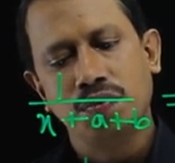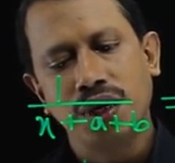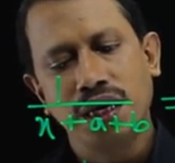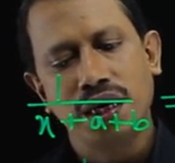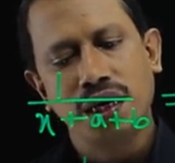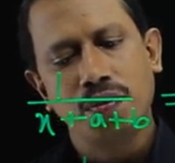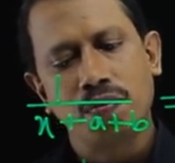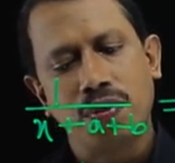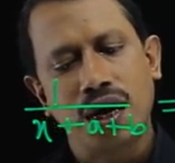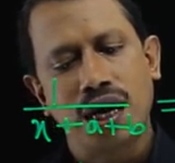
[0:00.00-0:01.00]
বি
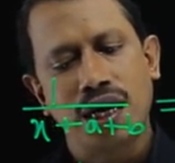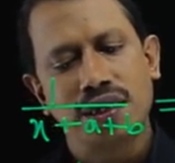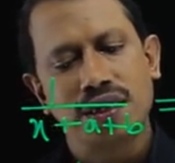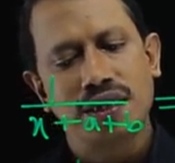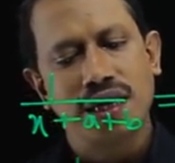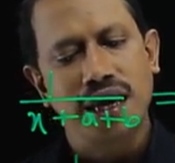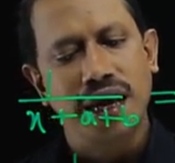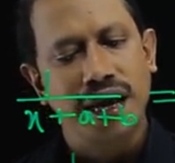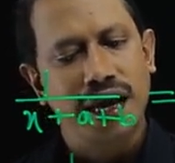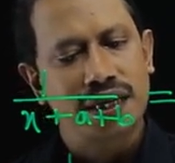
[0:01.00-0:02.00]
প্লাস
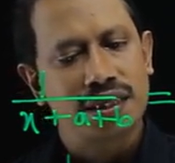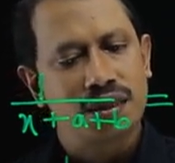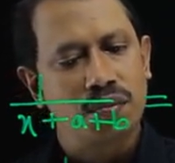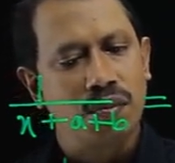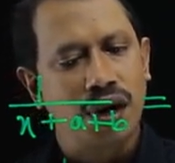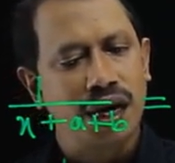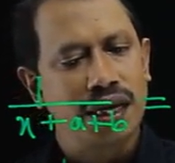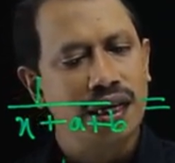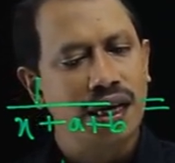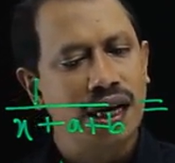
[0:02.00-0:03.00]
এক্স
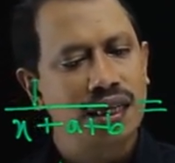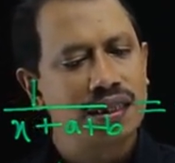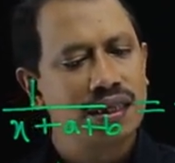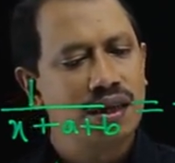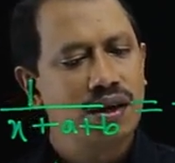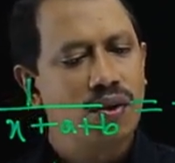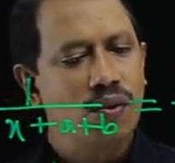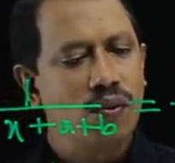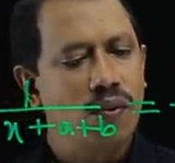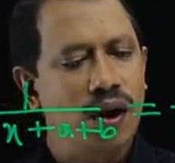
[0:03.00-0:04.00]
মাইনাস
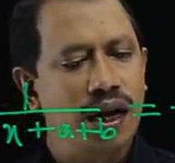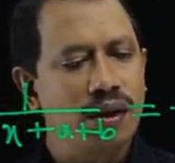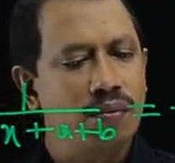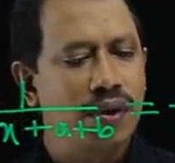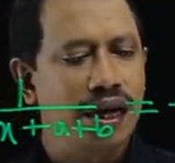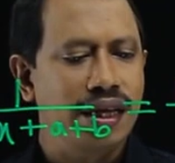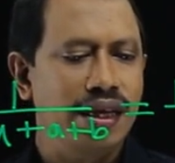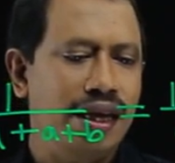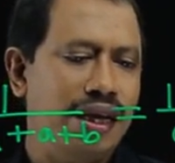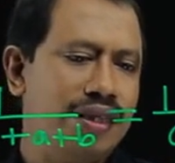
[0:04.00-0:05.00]
ওয়ান বাই
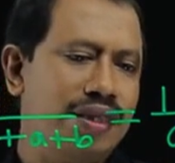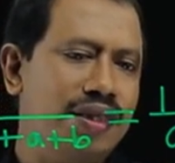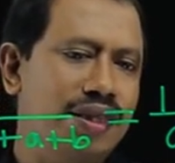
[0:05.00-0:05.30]
এক্স